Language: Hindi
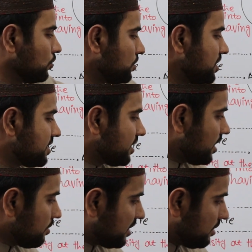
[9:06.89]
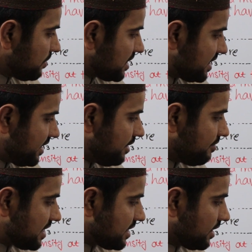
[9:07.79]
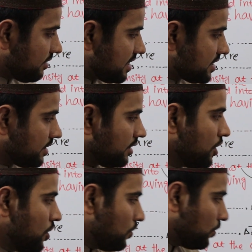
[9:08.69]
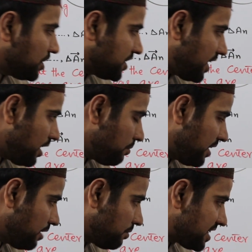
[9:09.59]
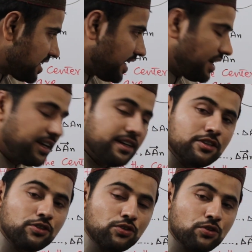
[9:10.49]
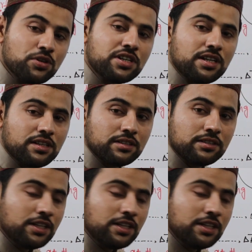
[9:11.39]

तो इस तरह हमारे पास ई e वैसे का वैसे और ये हमारे पास क्या है टोटल